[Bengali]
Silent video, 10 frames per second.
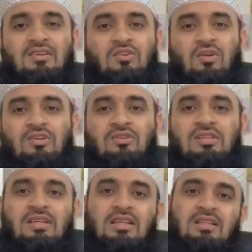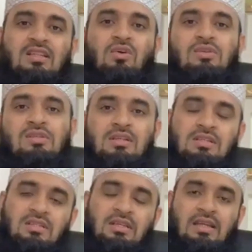সরাসরি ছেলের সাথে
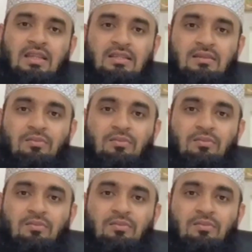কনসালটেশনে গেলেন